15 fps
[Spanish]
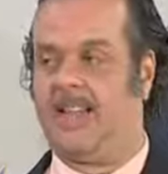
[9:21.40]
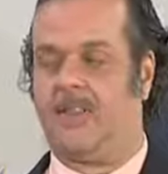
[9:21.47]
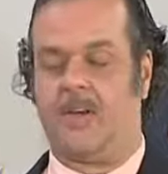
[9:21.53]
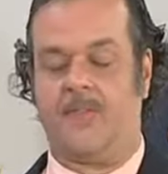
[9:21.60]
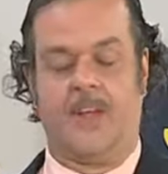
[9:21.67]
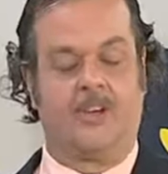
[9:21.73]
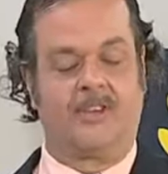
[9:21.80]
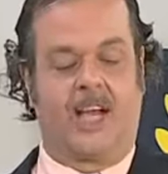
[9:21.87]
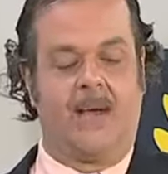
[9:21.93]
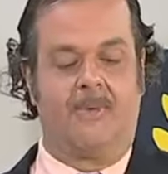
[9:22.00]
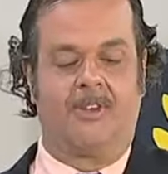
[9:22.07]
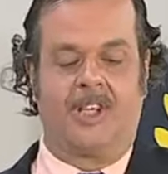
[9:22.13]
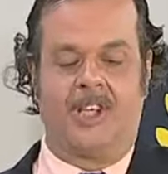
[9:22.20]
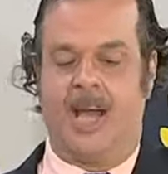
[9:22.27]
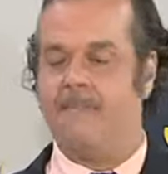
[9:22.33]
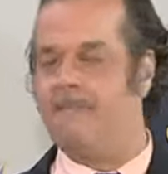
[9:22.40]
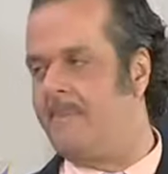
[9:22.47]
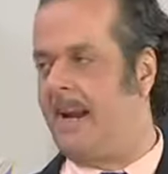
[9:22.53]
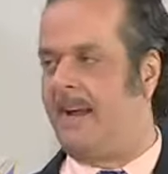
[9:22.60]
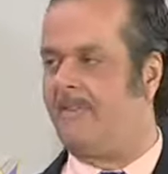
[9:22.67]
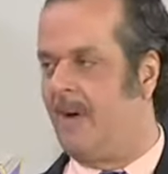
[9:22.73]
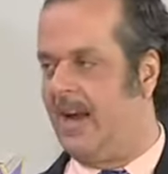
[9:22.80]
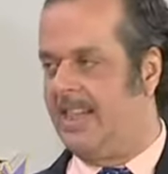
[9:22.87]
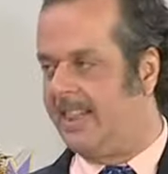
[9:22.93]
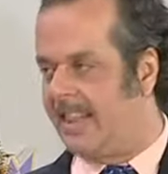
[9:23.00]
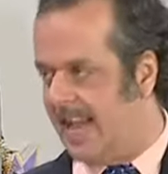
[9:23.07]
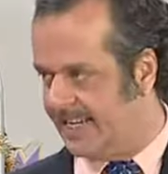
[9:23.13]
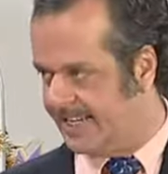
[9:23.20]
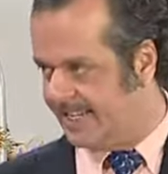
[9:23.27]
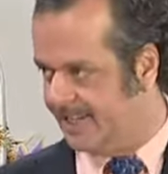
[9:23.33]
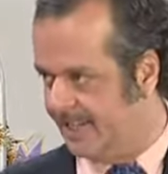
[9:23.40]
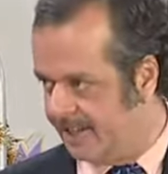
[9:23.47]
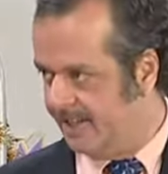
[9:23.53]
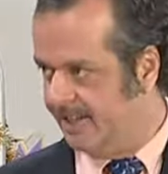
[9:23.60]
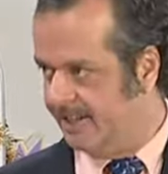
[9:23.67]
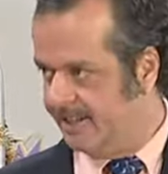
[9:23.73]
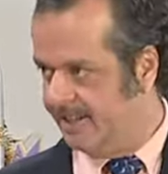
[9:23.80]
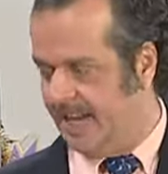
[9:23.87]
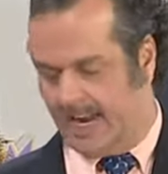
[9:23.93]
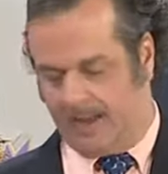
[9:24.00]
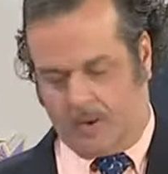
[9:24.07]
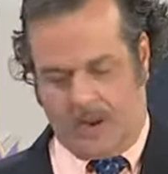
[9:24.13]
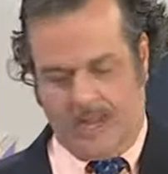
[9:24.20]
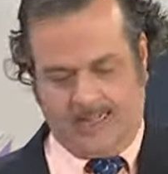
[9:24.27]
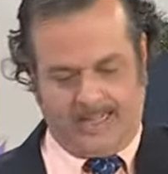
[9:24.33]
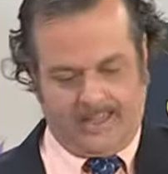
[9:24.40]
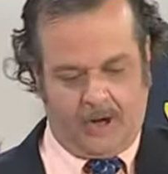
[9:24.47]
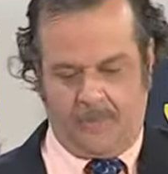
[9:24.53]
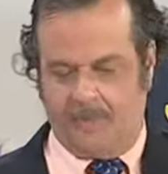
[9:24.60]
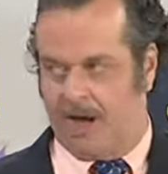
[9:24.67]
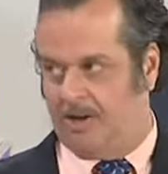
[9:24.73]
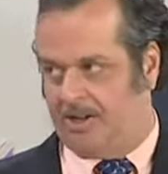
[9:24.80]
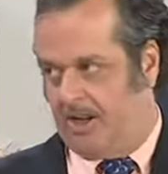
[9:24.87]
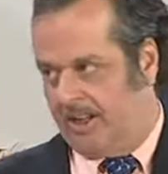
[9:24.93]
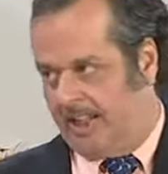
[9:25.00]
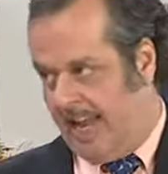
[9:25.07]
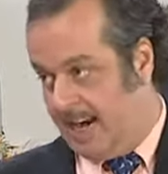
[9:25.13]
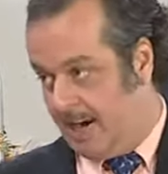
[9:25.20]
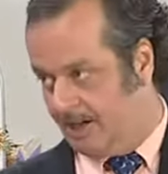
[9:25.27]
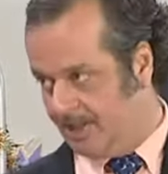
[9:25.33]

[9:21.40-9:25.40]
de donde lo sacamos siempre, fuentes. De las cuentas de los viejos solteros.